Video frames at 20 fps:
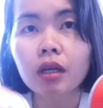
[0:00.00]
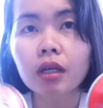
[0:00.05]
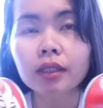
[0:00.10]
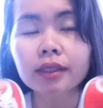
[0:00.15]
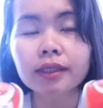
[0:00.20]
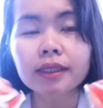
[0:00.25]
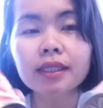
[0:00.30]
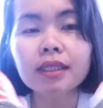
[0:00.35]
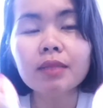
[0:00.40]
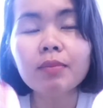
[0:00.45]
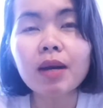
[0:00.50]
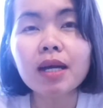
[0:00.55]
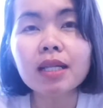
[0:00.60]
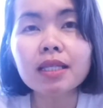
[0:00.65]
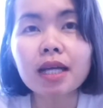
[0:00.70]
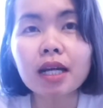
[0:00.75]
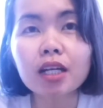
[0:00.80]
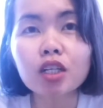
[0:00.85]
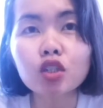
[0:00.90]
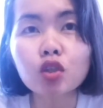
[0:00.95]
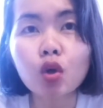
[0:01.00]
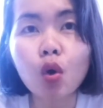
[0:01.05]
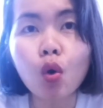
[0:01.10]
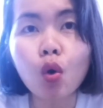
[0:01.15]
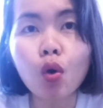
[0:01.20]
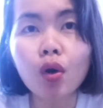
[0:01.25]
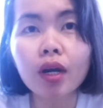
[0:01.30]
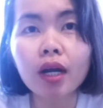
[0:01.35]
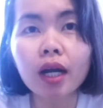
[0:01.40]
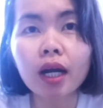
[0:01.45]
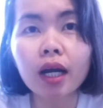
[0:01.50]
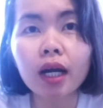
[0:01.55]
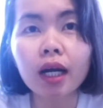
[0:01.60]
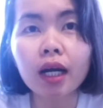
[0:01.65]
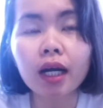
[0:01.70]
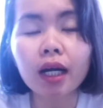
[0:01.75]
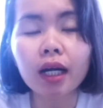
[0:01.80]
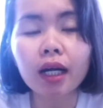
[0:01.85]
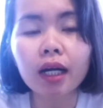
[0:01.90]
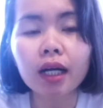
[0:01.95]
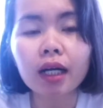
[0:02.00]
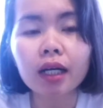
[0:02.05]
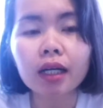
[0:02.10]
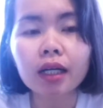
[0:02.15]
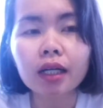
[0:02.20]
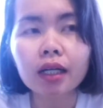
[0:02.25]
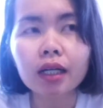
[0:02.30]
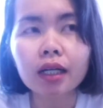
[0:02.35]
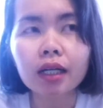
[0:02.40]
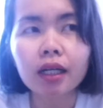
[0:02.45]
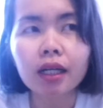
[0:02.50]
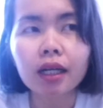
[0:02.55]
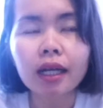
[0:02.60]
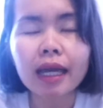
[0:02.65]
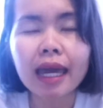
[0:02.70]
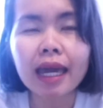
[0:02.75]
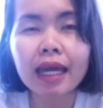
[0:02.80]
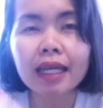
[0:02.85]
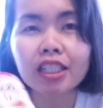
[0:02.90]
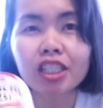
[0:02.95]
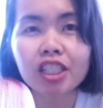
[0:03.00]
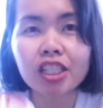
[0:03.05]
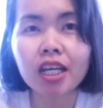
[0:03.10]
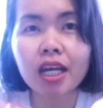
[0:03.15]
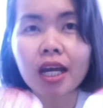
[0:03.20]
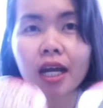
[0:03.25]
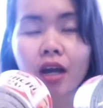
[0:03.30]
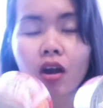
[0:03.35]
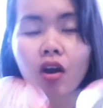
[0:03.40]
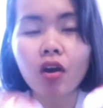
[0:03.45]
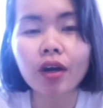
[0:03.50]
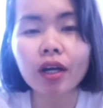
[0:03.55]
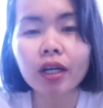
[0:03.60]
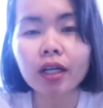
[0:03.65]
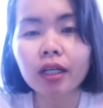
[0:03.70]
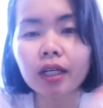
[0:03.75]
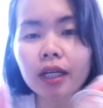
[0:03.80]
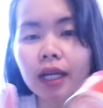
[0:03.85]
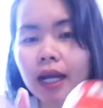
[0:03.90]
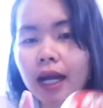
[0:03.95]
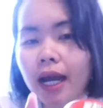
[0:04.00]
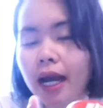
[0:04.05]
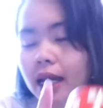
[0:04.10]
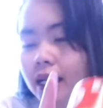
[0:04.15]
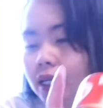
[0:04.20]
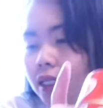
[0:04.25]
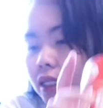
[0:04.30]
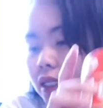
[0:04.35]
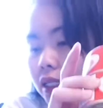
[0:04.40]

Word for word: ซื้อมาจากโซนเออเอเชียคอร์เนอร์นะคะ อันนี้